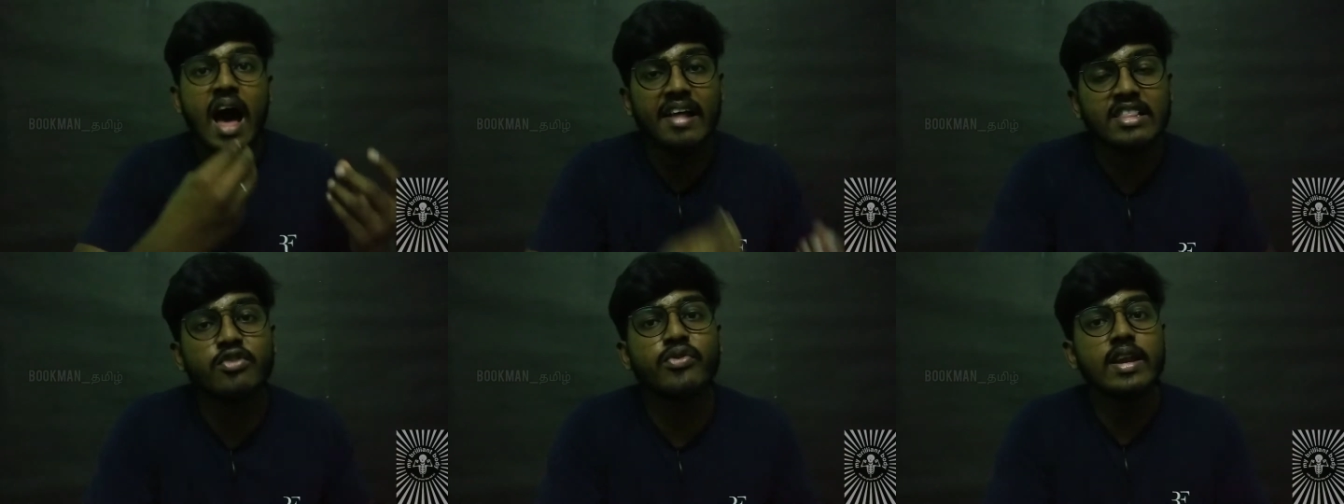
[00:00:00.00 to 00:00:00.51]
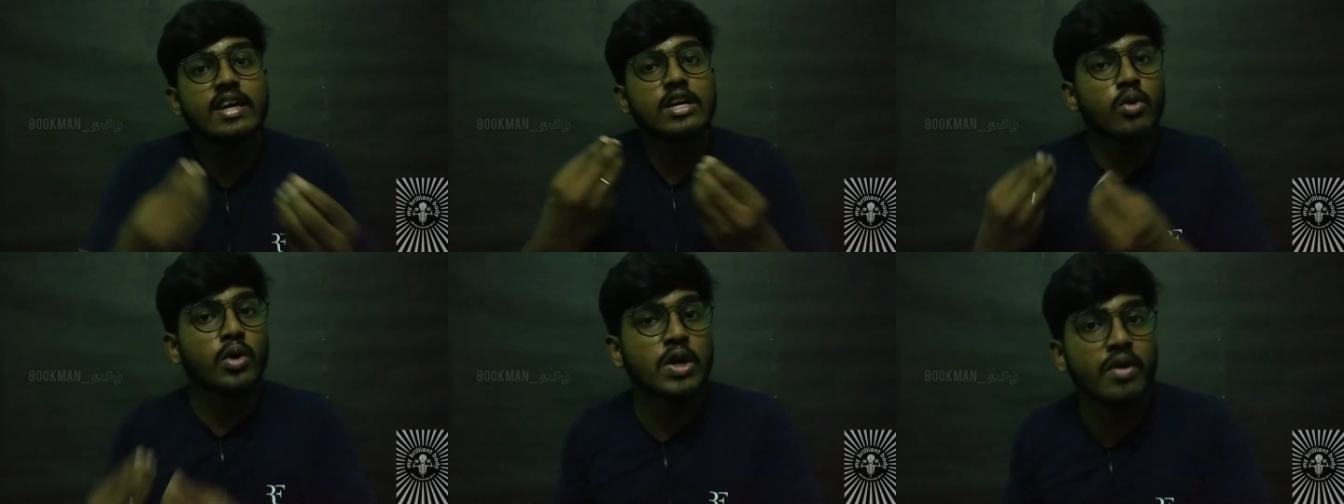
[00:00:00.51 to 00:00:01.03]
அந்த
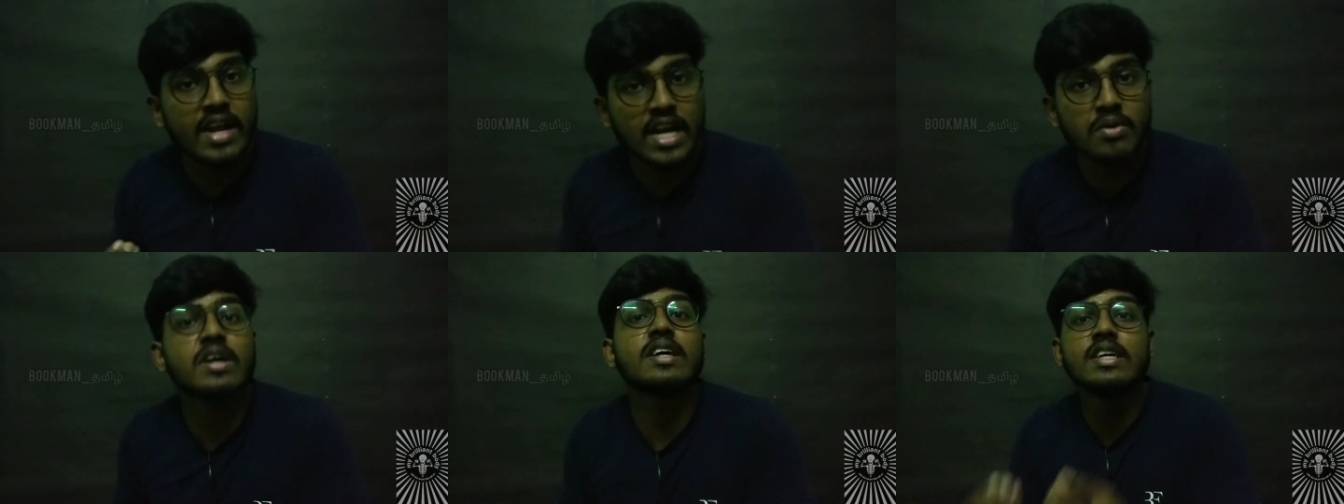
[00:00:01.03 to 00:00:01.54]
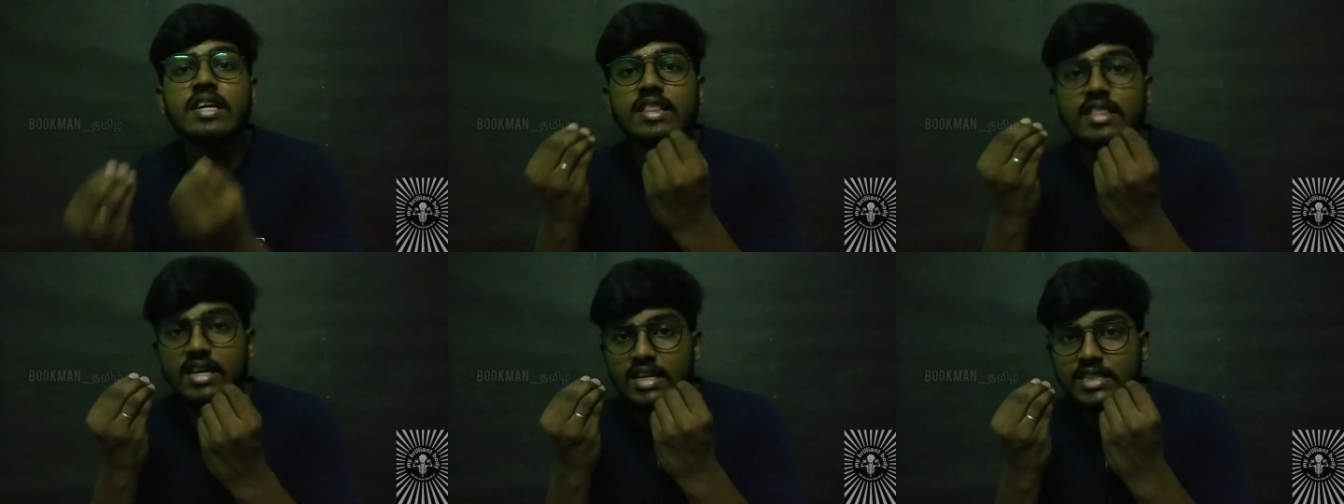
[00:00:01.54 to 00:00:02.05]
ஃபீலிங்கை கொண்டு வர அளவுக்கு
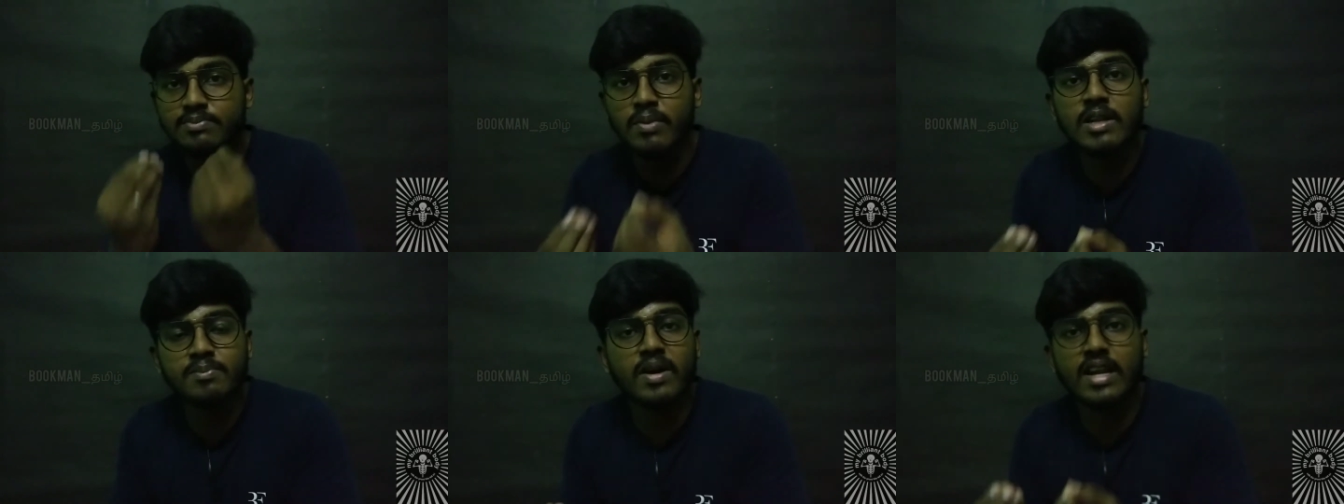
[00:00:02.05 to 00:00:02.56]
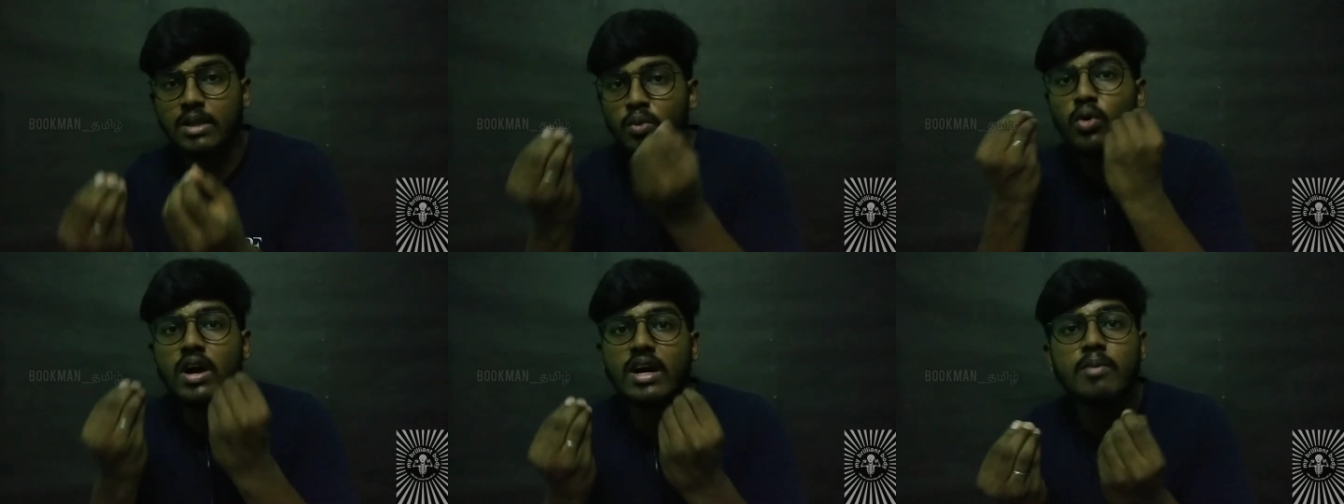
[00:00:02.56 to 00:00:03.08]
இந்த ஸ்மெல் பண்ணுற அந்த
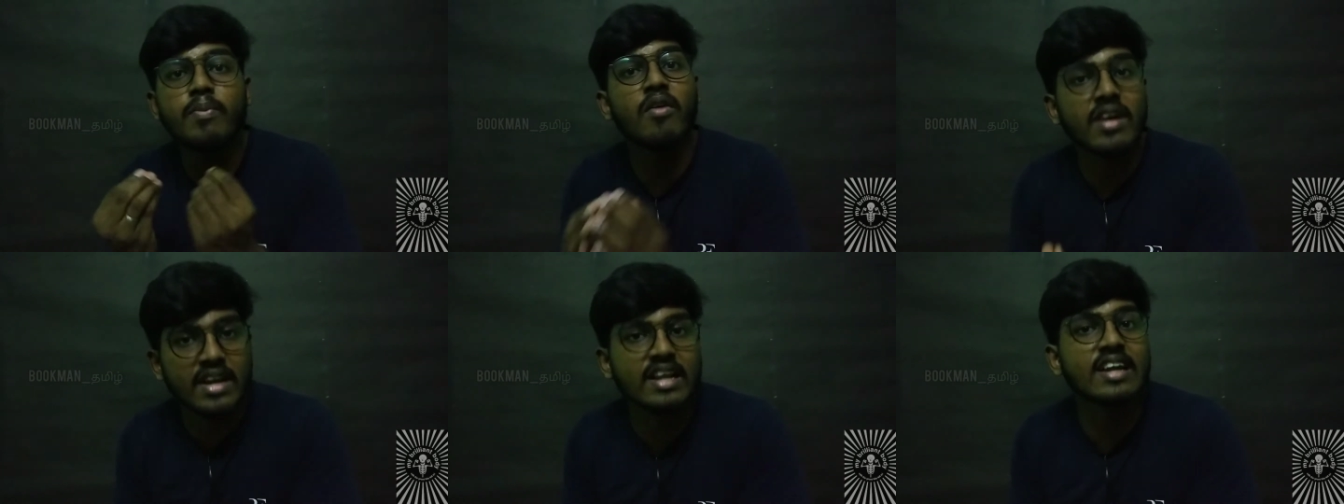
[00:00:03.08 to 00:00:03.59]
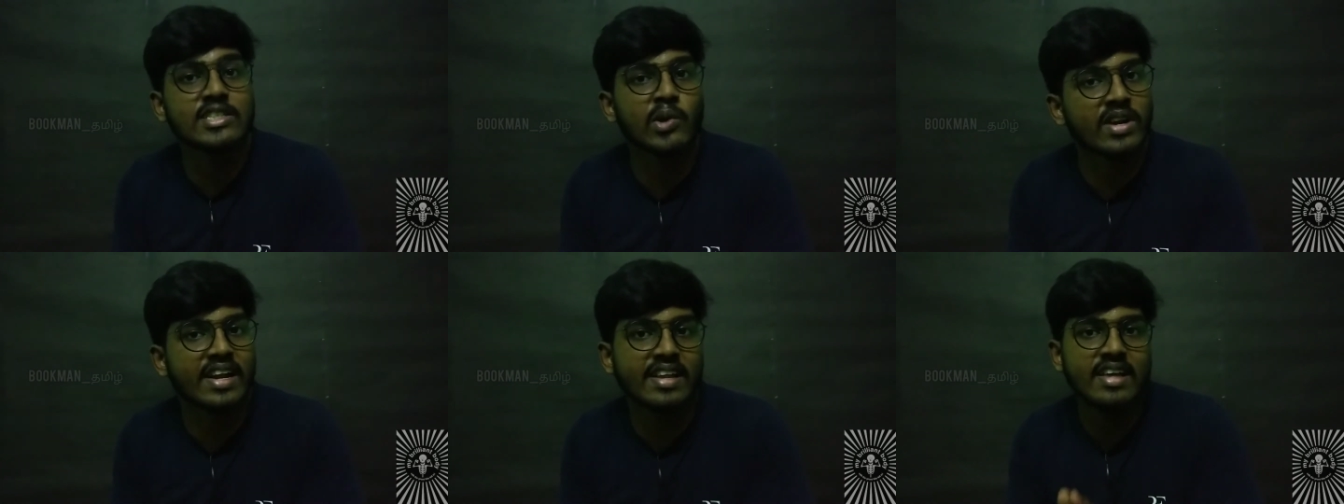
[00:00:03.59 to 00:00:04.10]
மூக்குக்கு பவர் இருக்குன்னு
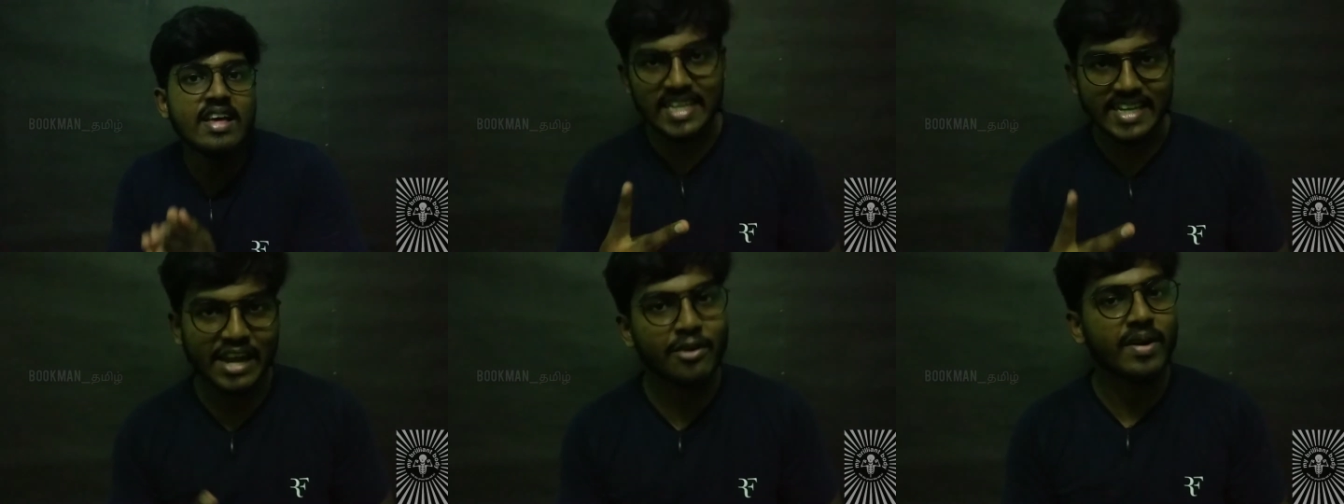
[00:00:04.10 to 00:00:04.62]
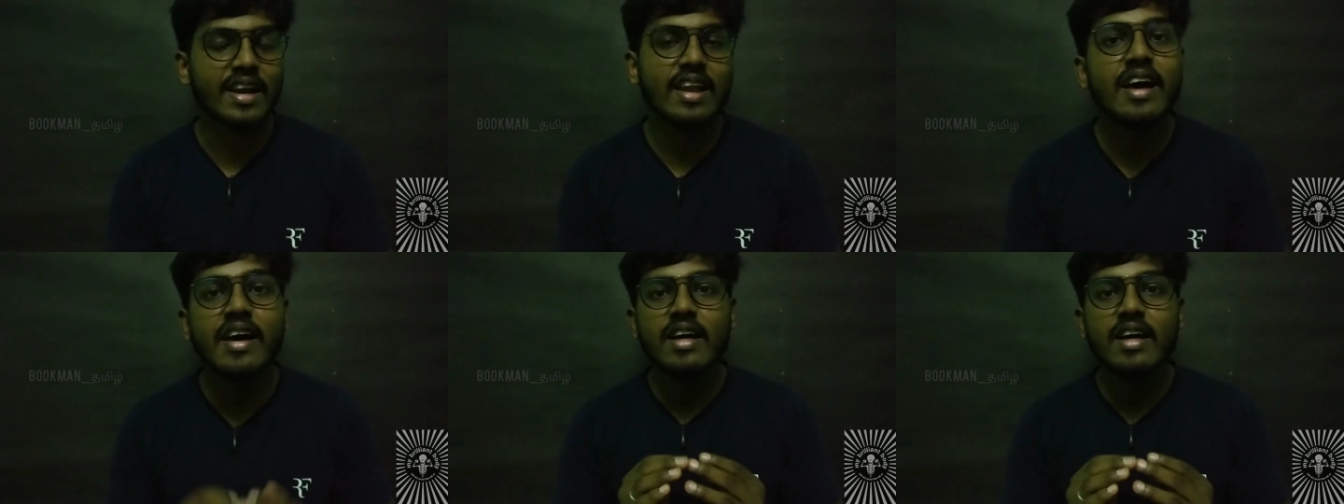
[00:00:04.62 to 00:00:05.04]
சொல்கிறாரு செகண்ட் ஒன்